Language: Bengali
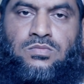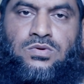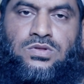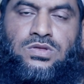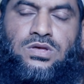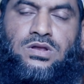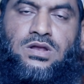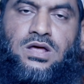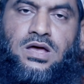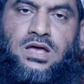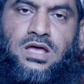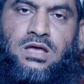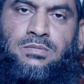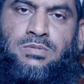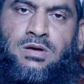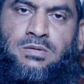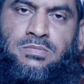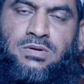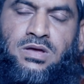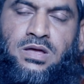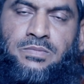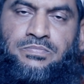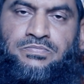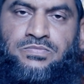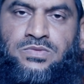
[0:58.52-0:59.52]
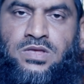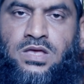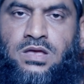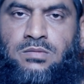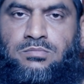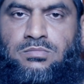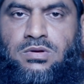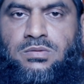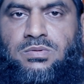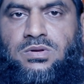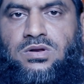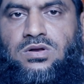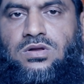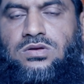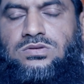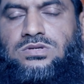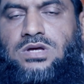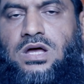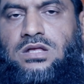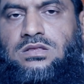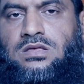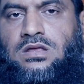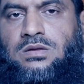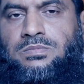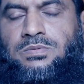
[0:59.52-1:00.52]
মদিনায় এভাবে বিভিন্ন
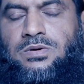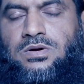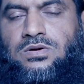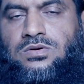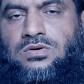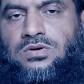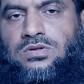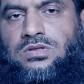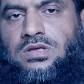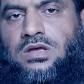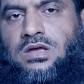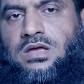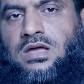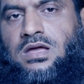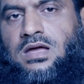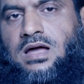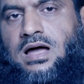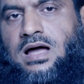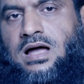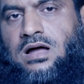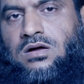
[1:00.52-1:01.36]
জাতির পক্ষ থেকে